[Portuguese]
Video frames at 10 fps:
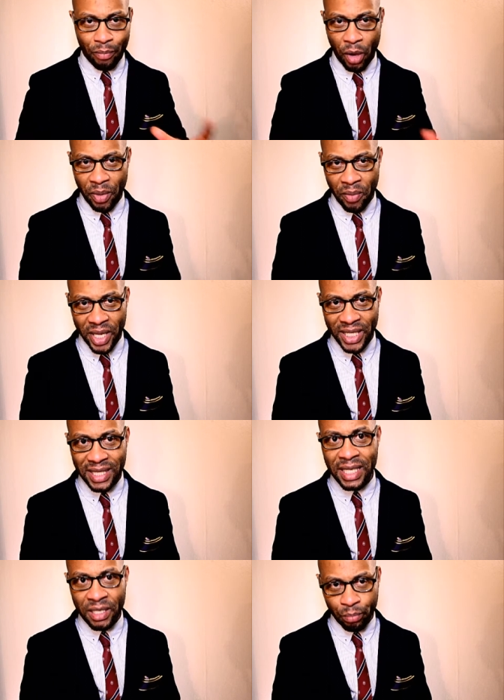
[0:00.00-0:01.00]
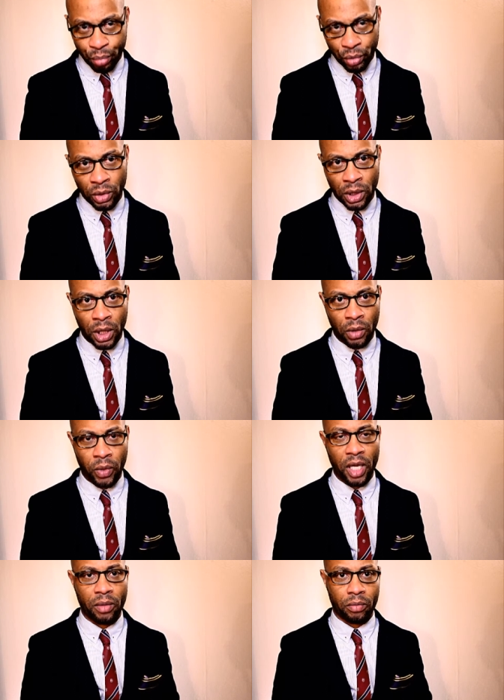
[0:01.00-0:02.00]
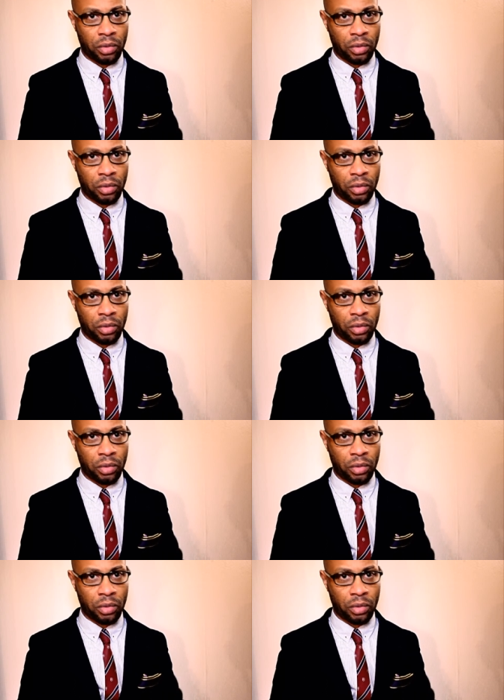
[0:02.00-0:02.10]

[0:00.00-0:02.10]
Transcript: propriamente limpo, não é?